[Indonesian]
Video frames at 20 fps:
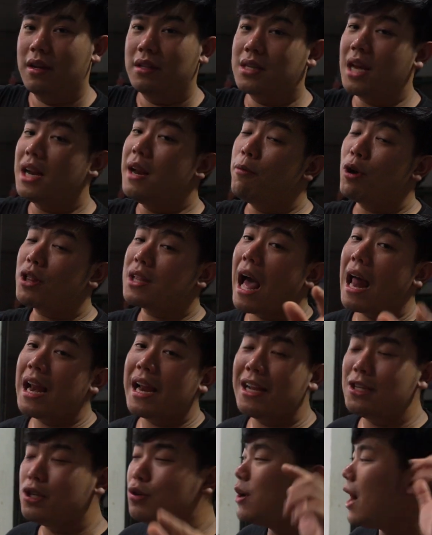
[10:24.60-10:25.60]
Jadi buat
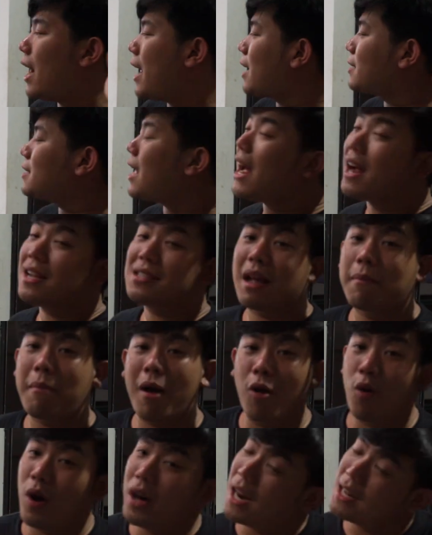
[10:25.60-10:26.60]
kalian juga yang sayang
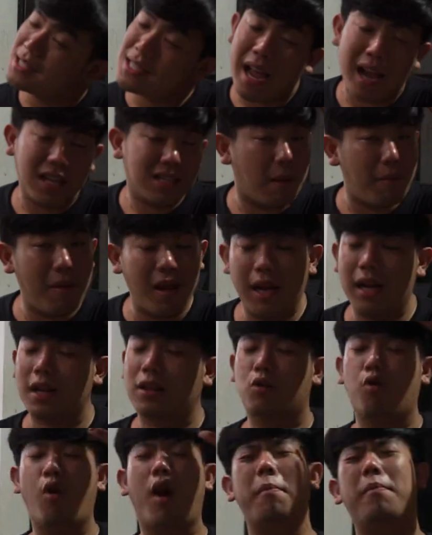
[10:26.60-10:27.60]
sama gue dan sayang sama
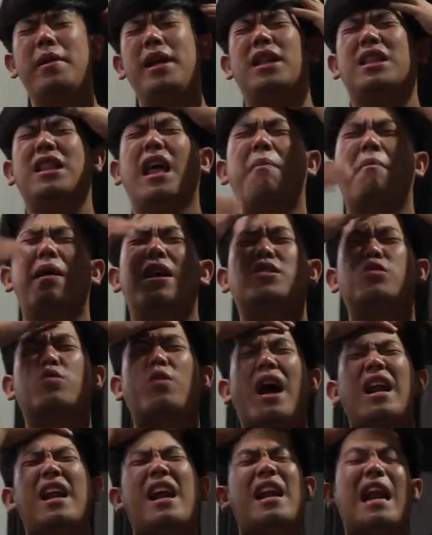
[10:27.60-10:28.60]
Earth, gue minta
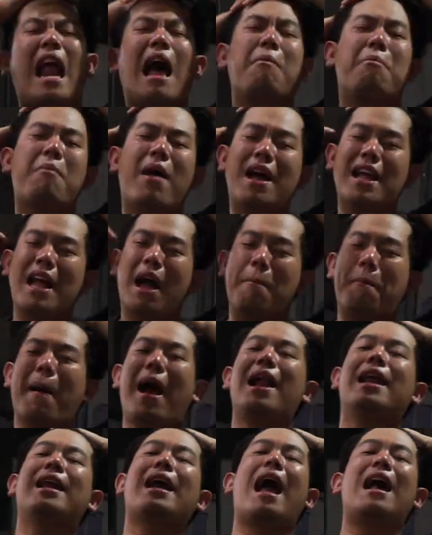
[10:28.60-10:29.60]
masukannya nama yang
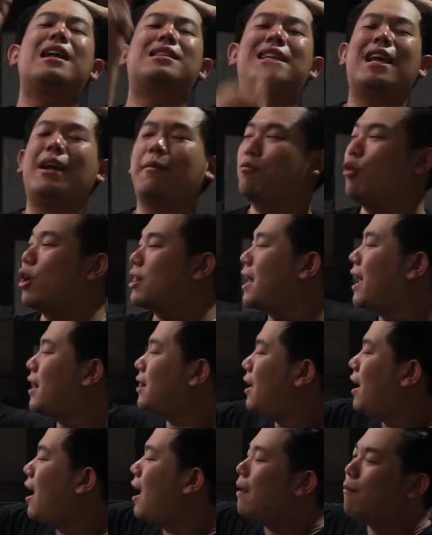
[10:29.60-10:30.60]
paling asik buat
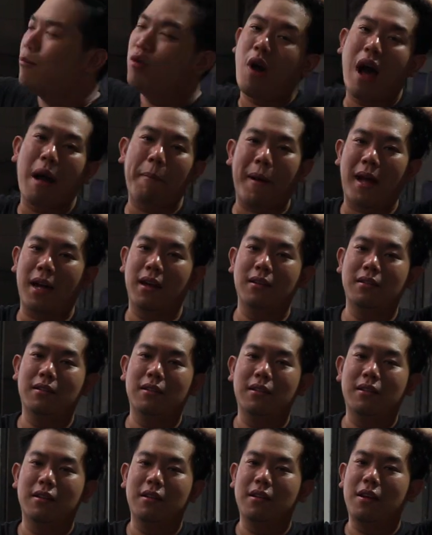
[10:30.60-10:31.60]
E36 gue apa?
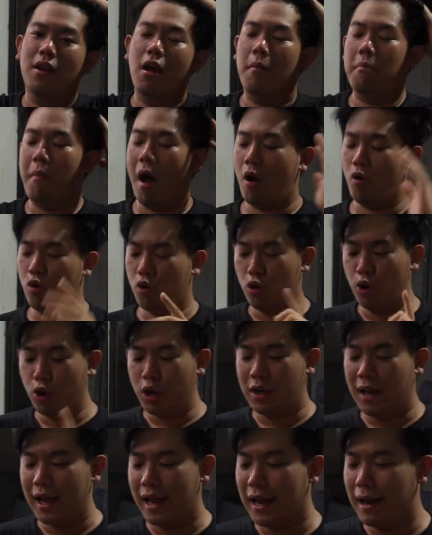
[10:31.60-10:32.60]
Mau
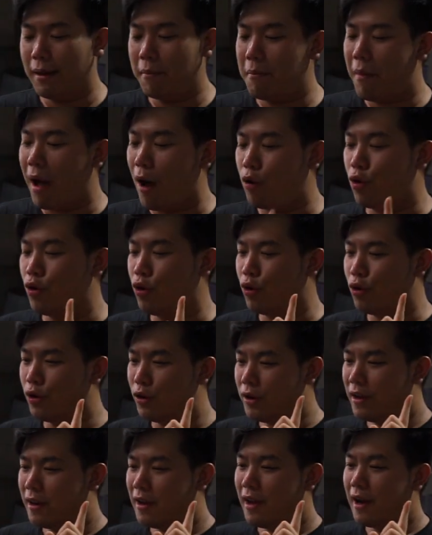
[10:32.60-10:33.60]
Udin, mau
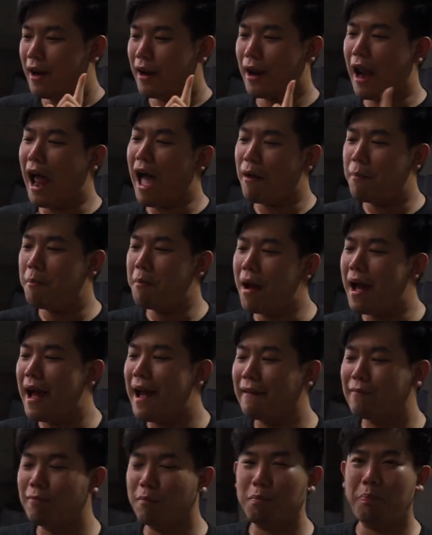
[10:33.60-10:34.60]

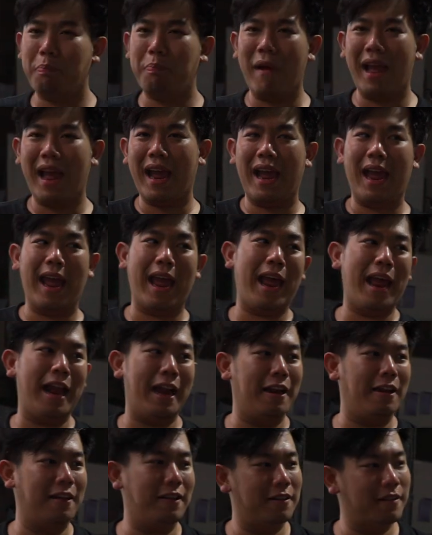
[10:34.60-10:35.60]
Rahmat,
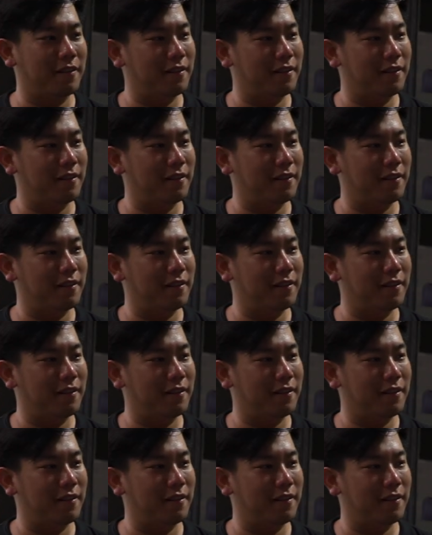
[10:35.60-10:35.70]
pengen